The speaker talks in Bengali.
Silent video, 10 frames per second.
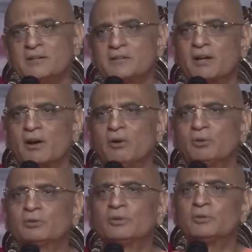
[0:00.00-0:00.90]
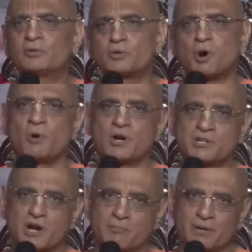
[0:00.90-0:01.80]
সেটা অত্যন্ত সময়
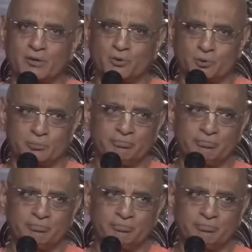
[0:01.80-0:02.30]
সাপেক্ষ